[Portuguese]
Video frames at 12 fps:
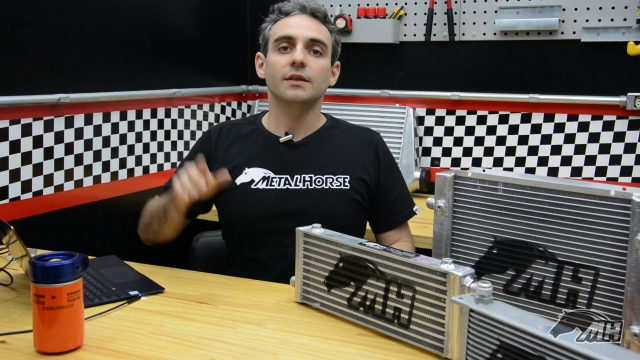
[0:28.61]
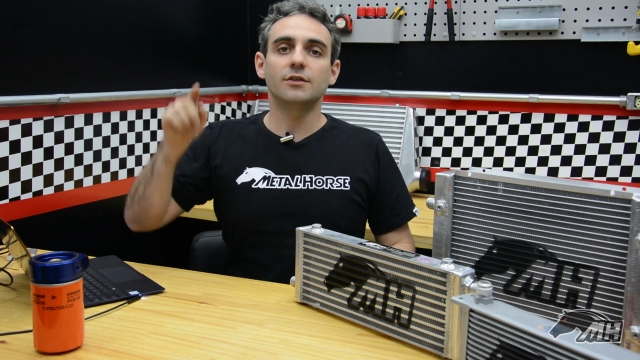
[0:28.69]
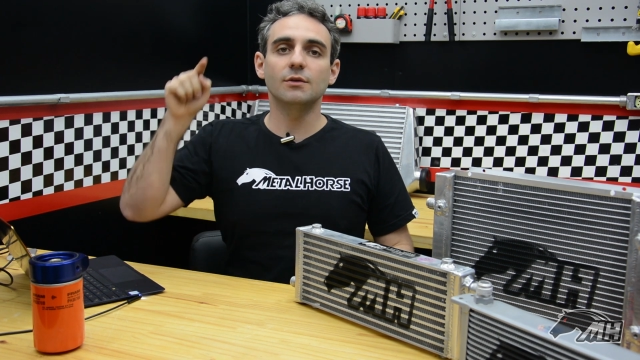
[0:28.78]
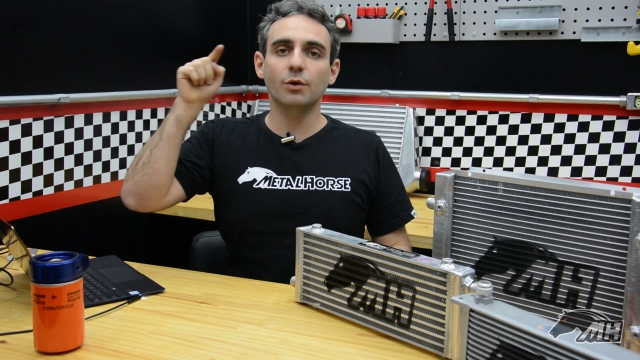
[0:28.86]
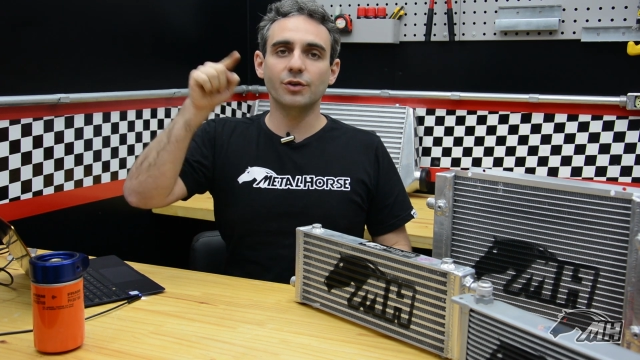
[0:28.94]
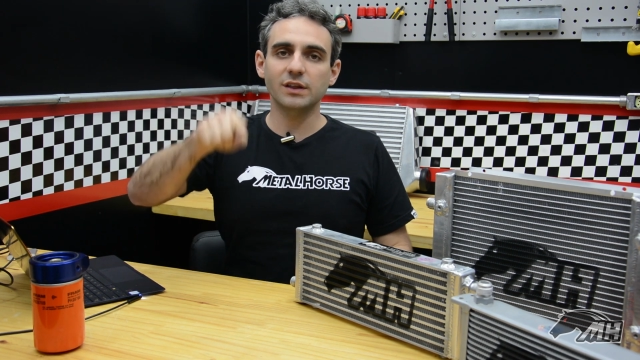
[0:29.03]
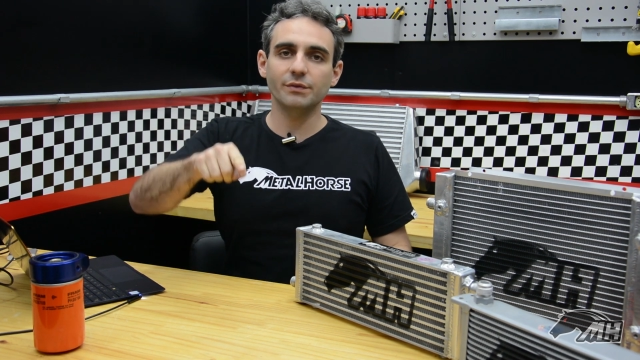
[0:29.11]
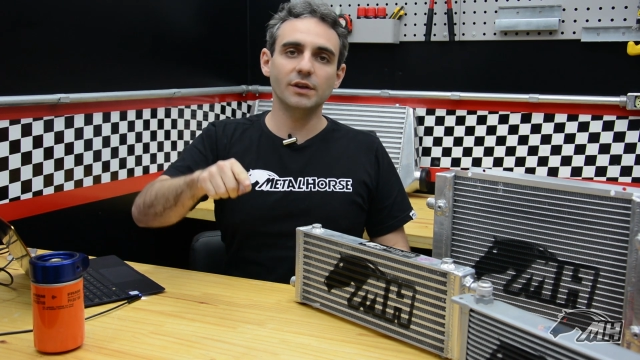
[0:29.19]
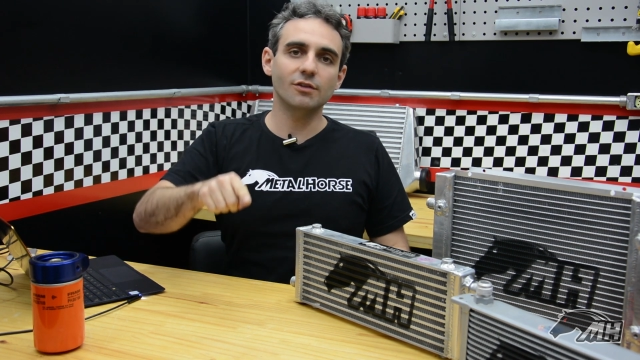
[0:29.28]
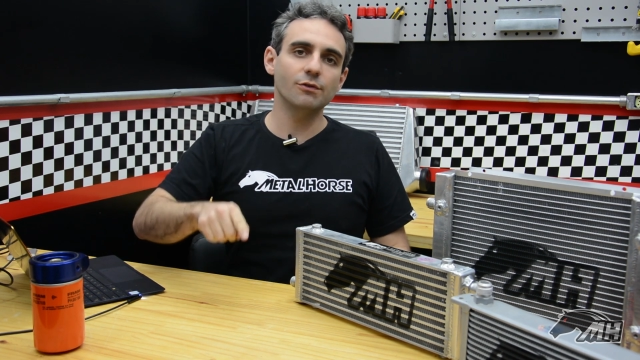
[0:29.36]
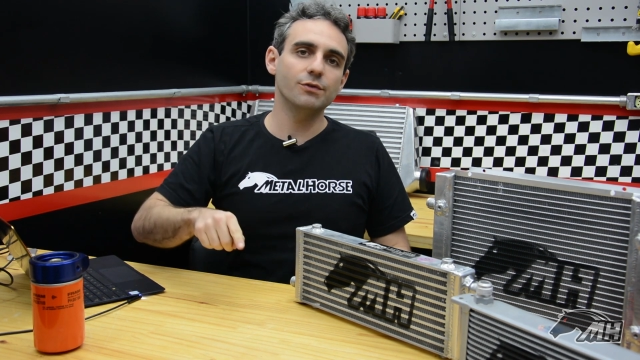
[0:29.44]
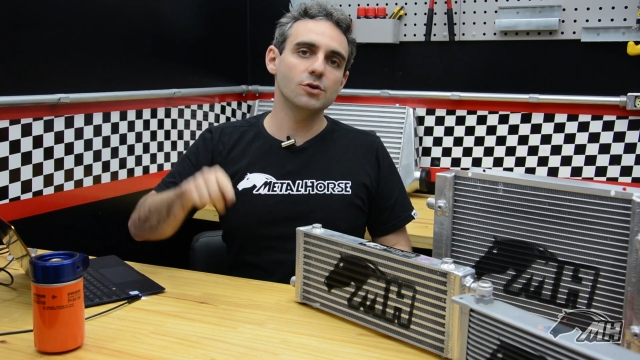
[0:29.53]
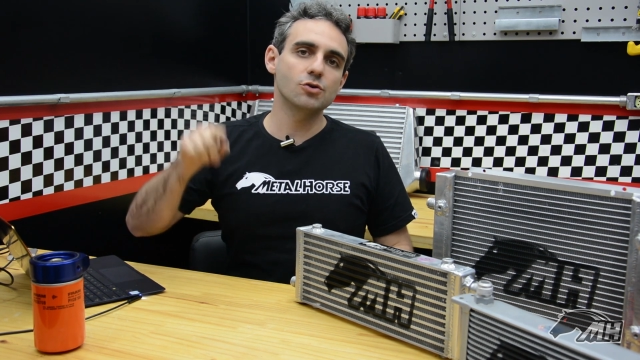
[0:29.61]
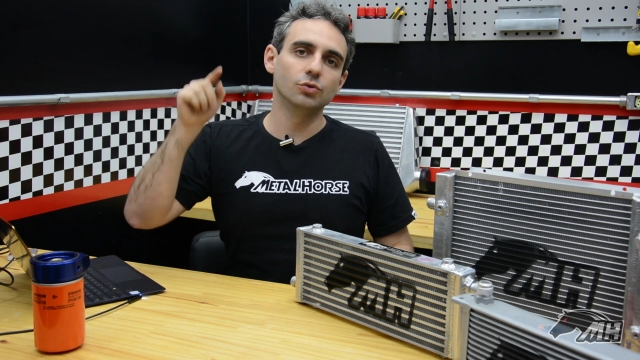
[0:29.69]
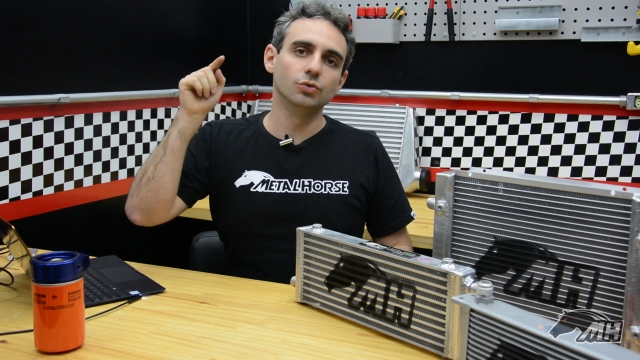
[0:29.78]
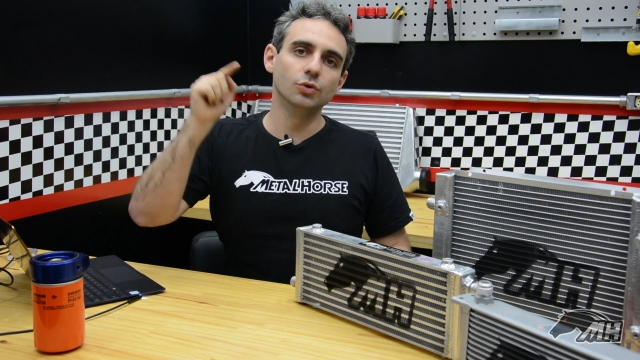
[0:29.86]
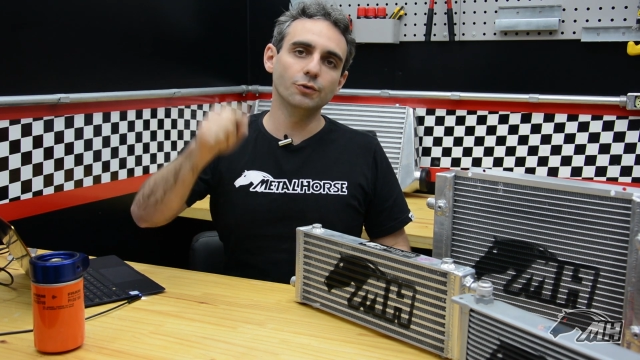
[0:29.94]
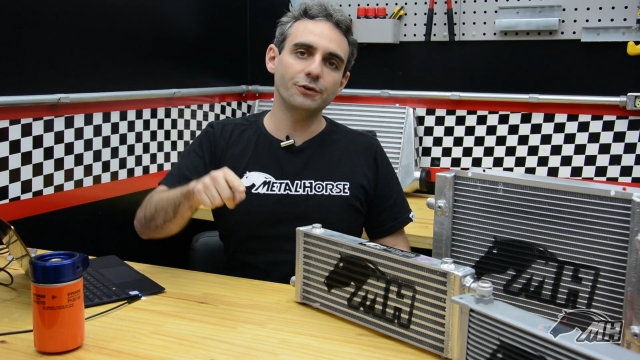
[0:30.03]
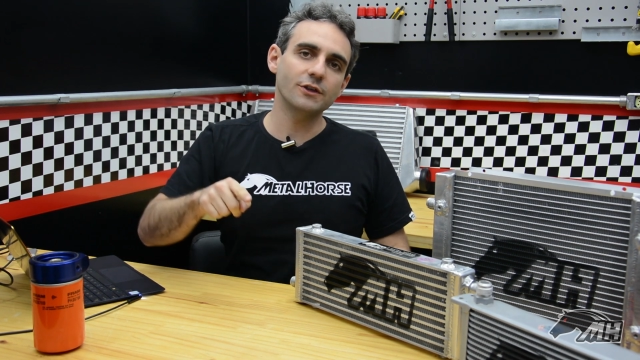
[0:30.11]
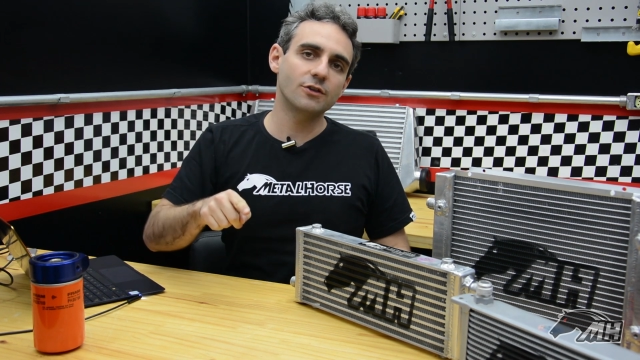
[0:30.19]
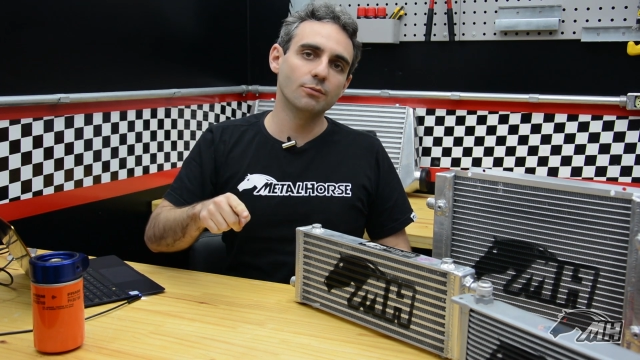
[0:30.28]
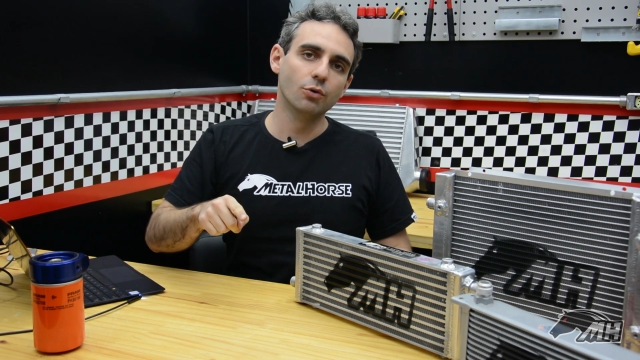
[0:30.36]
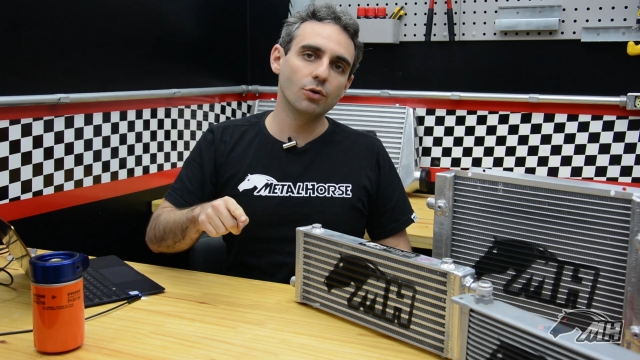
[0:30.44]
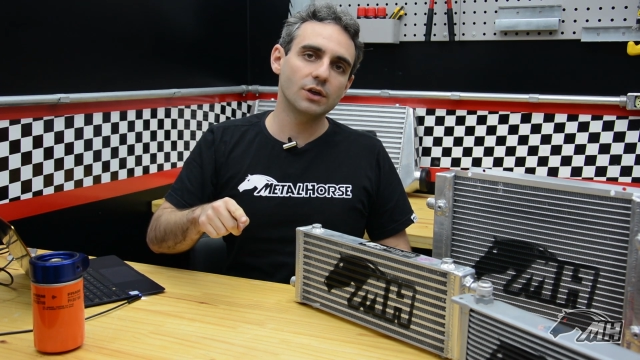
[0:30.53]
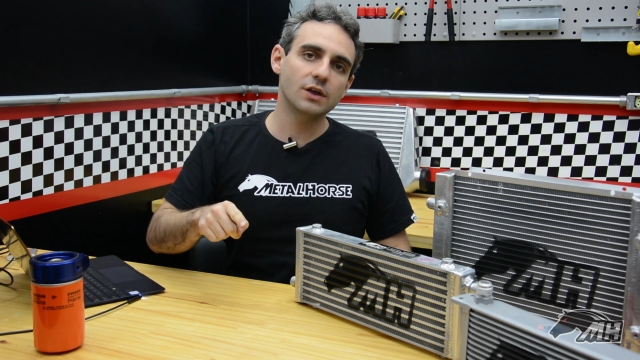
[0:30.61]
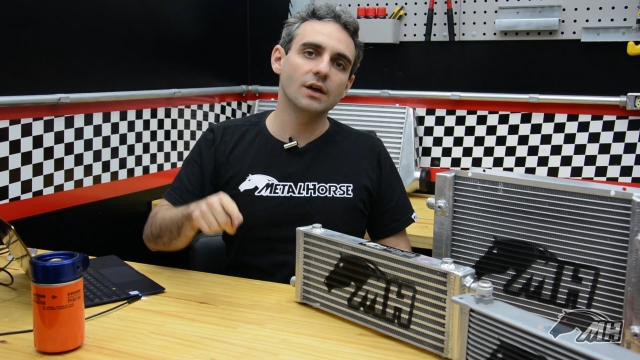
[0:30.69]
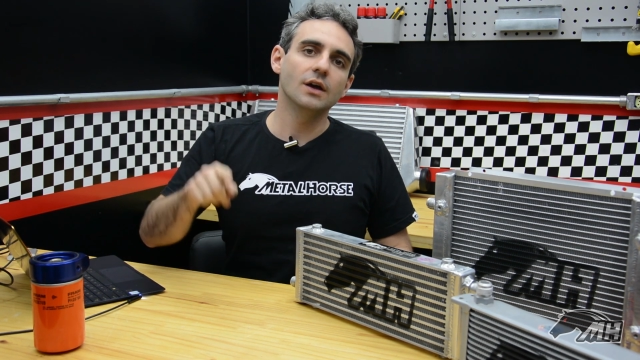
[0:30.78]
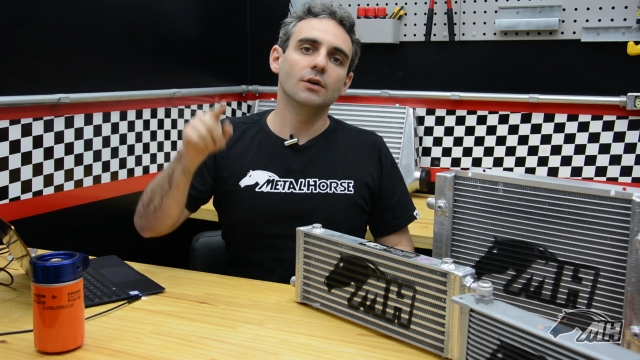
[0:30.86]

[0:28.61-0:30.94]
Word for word: Se você está vendo esse vídeo no Facebook,